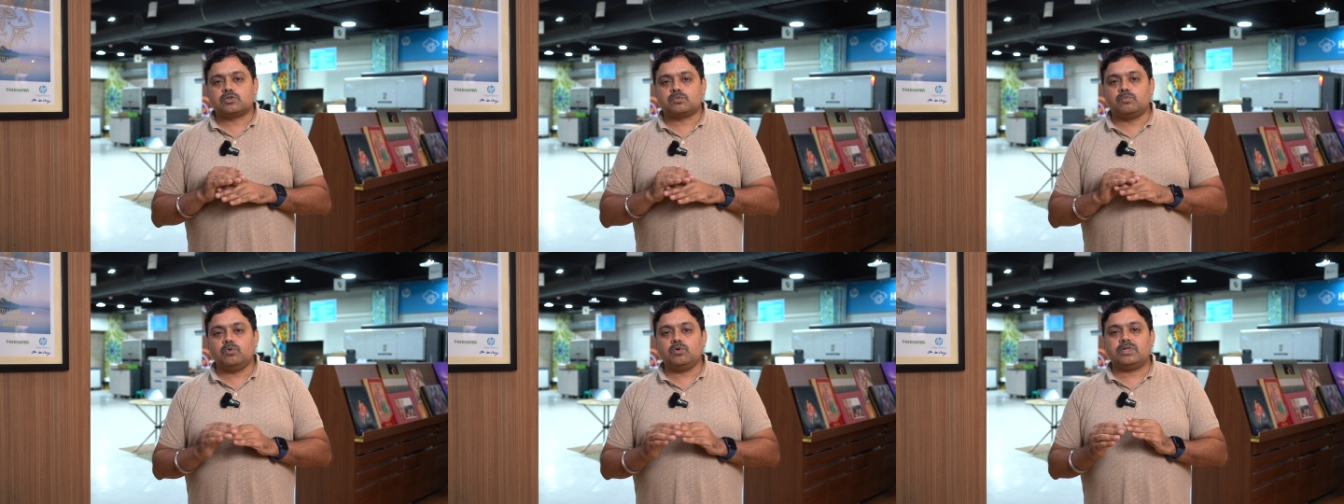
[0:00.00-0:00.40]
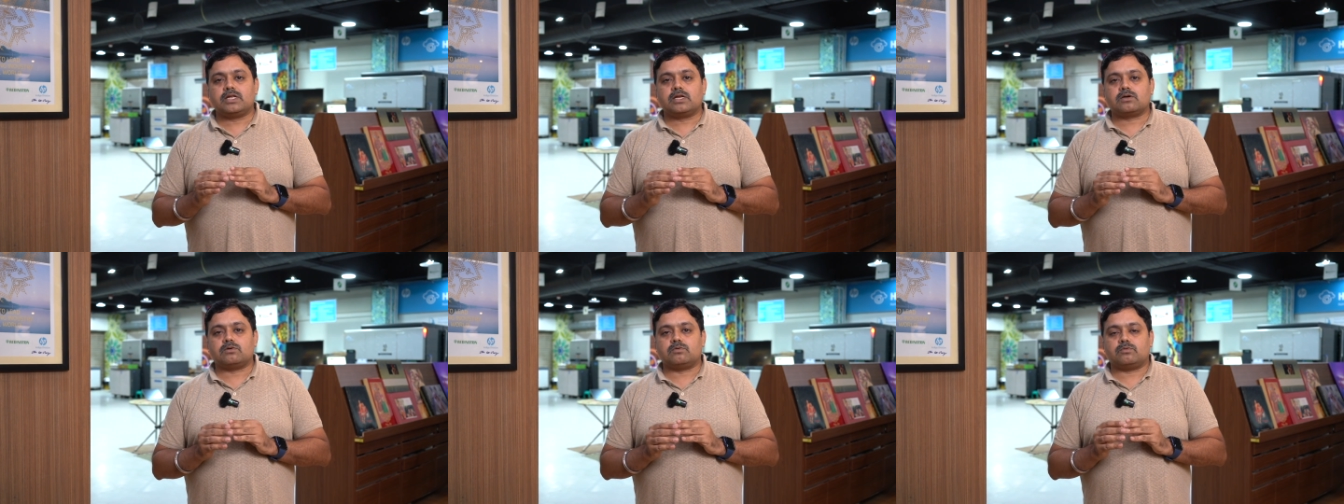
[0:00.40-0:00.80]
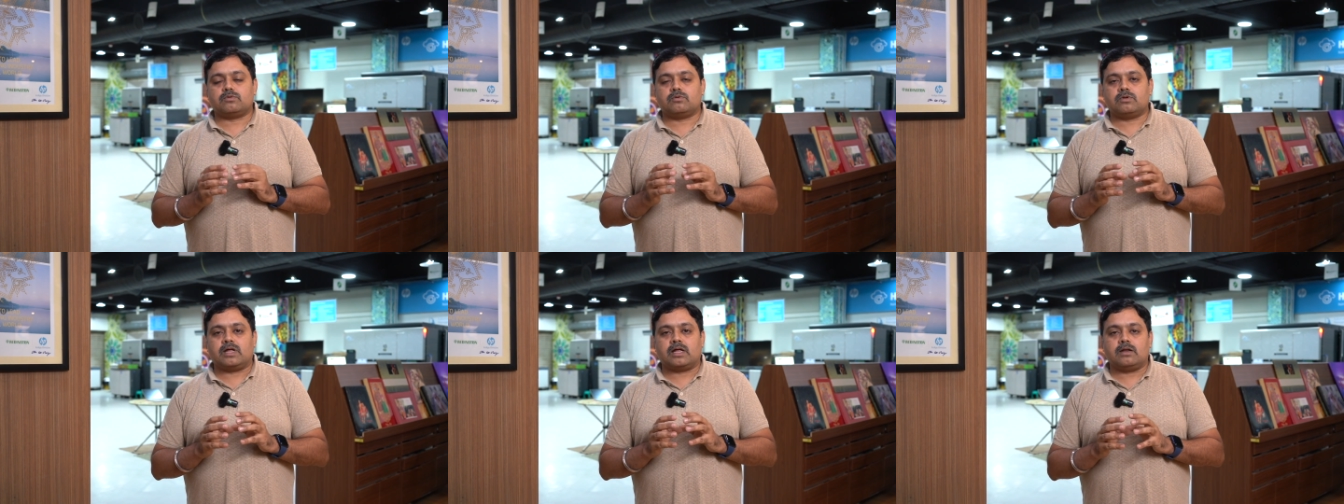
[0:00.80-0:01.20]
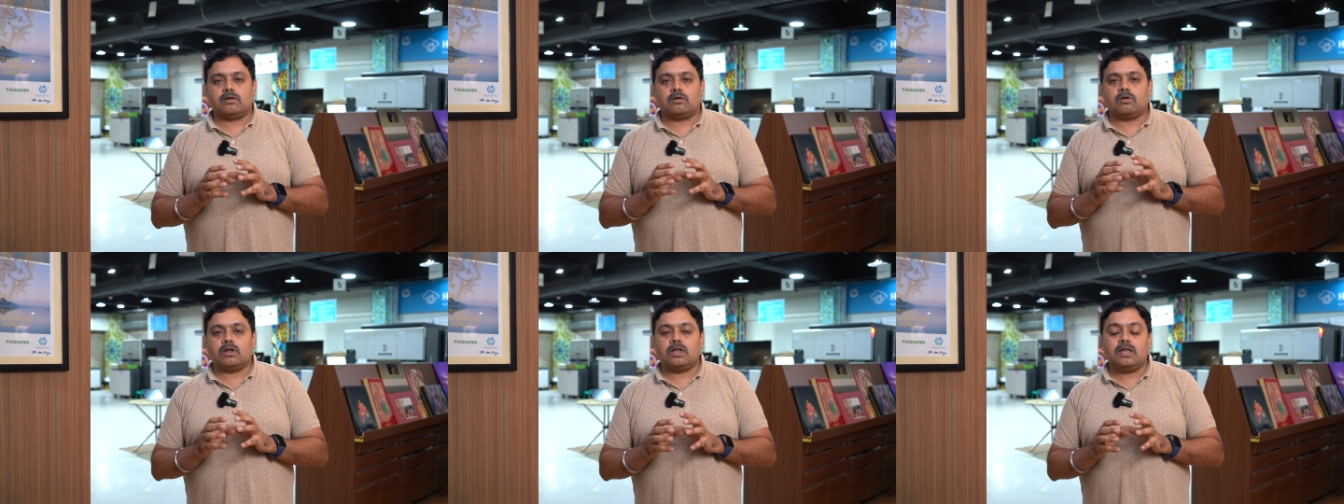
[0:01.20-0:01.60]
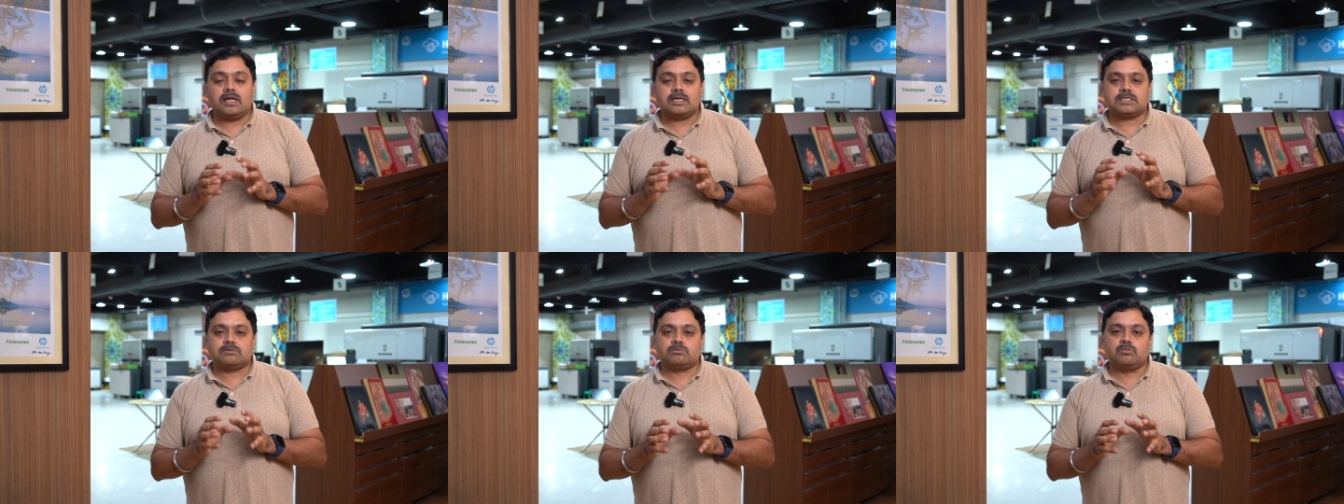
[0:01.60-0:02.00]
ஸ்மூத் இருக்கும்
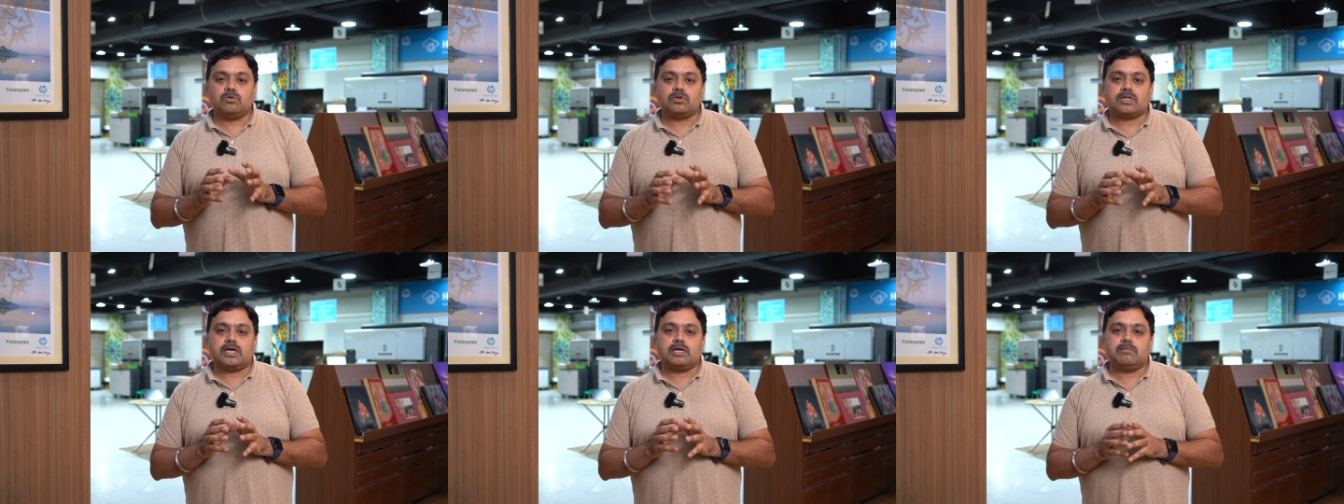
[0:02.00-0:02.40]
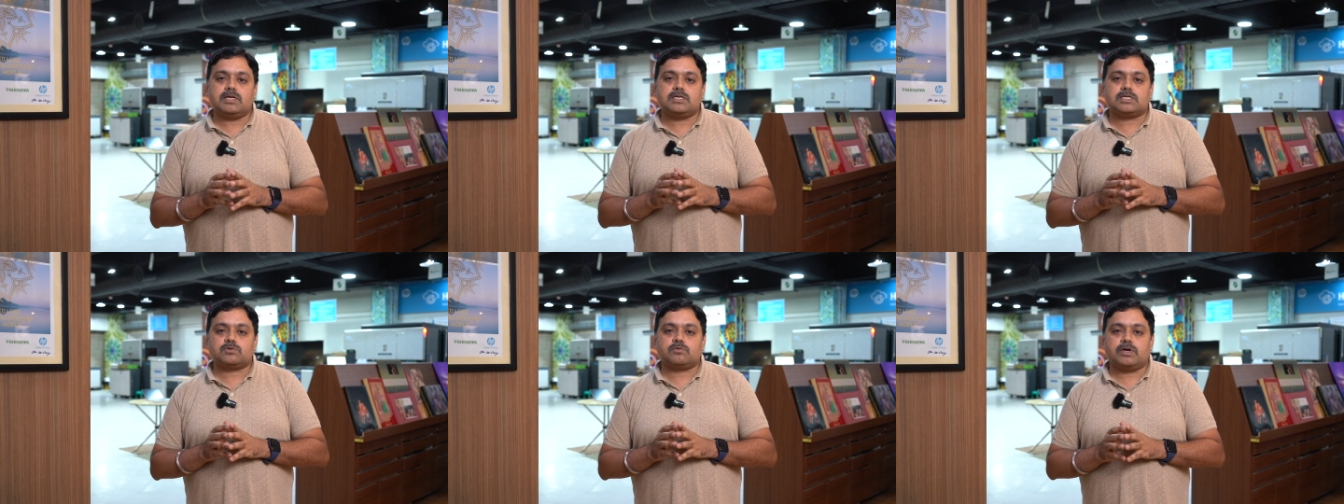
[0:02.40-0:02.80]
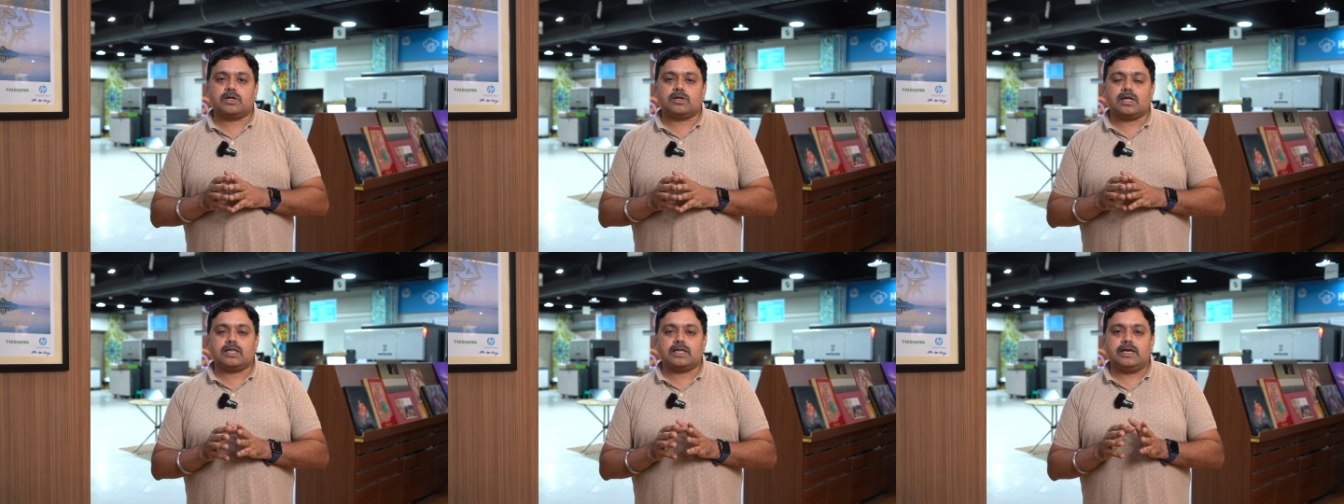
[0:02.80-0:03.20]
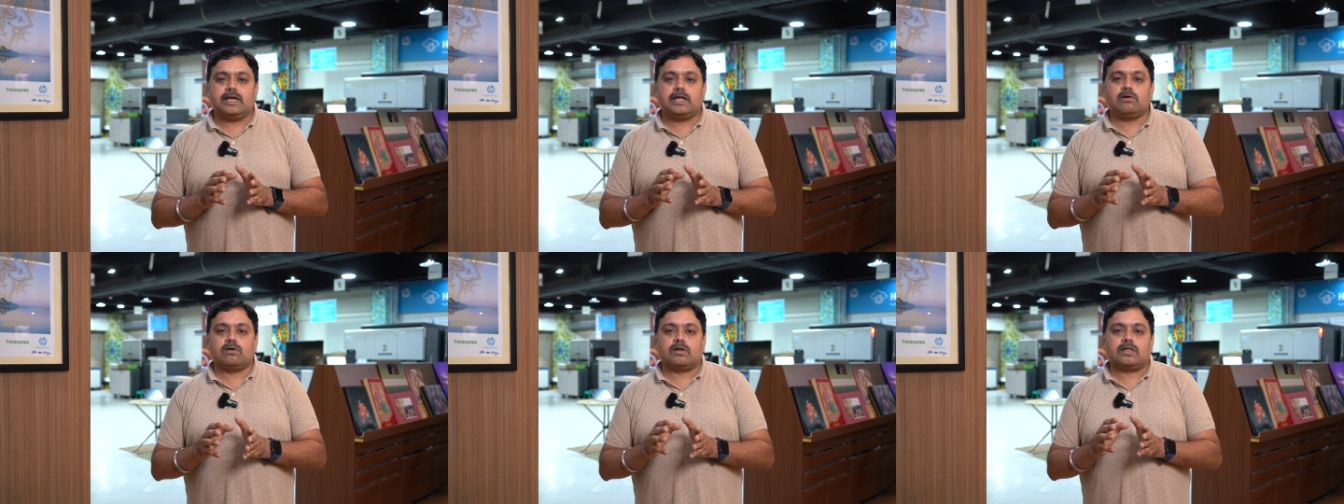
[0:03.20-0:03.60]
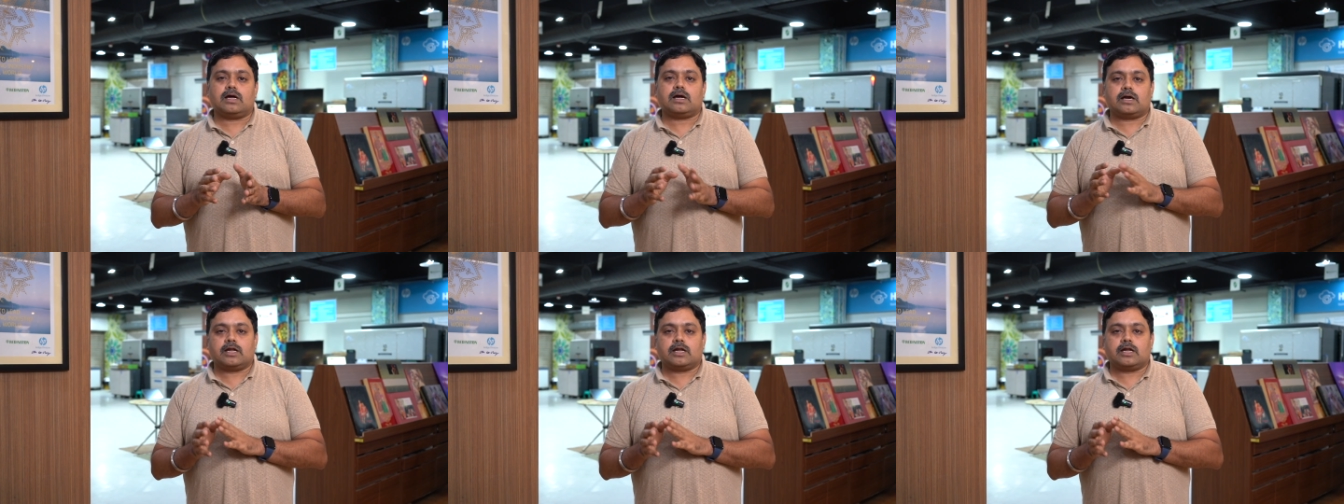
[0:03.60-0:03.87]
நல்லா ஸ்மூத்தாக இமேஜஸ் வேணும்னா அது இண்டிகோவில் தான்